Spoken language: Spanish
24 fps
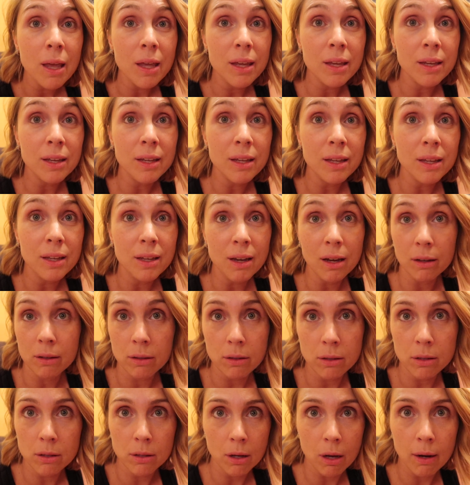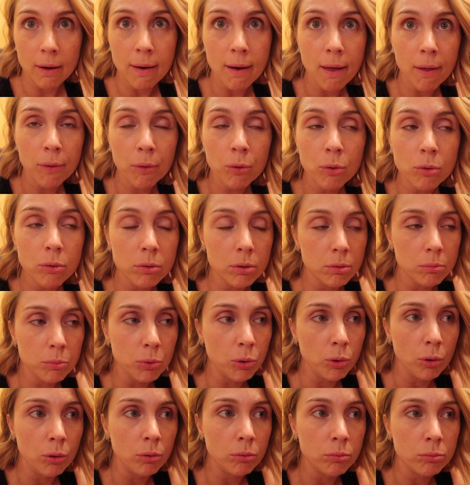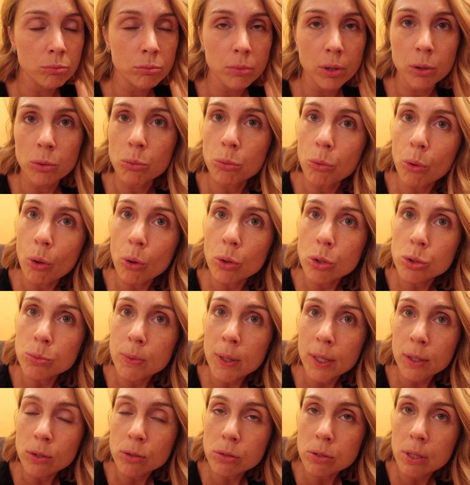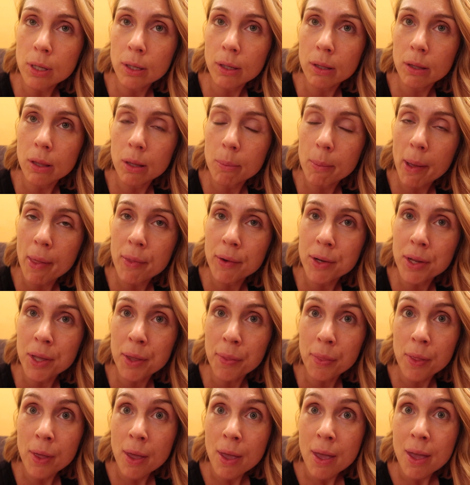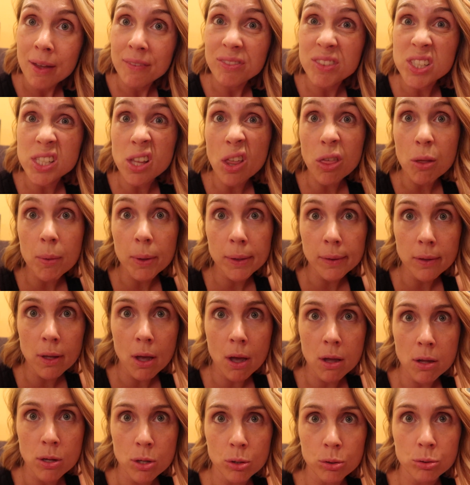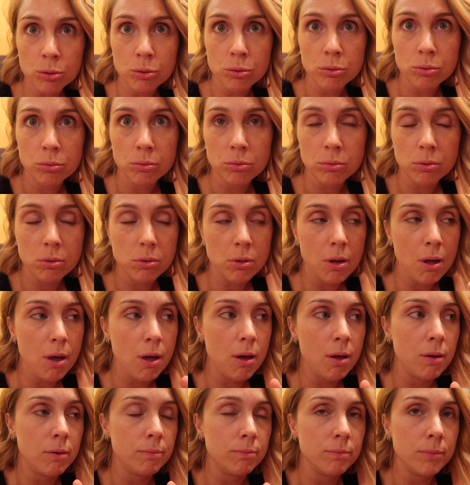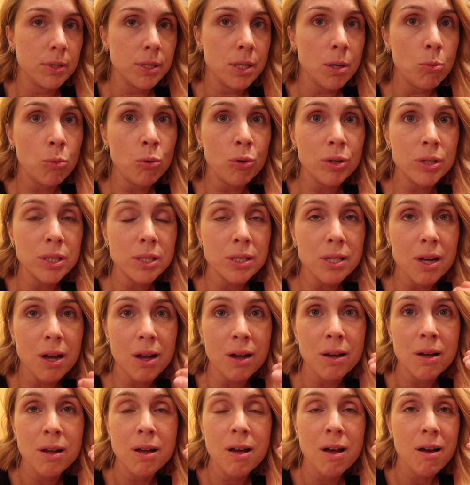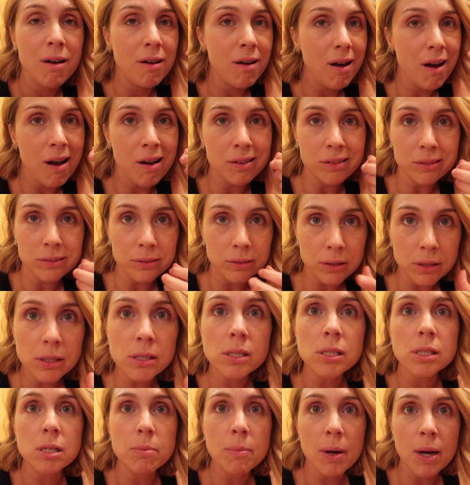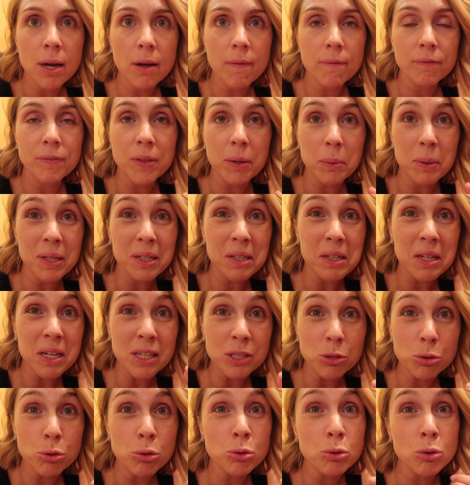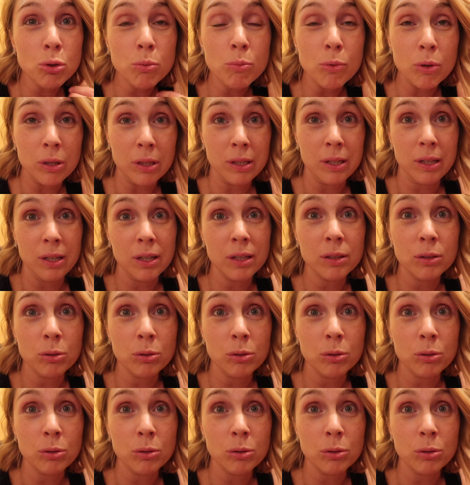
Eh, aquí al lado, en, bueno, en, uno de los barrios de aquí de Madrid, desde hace 20 años sea, esta mujer está hartísima de ver casos como el de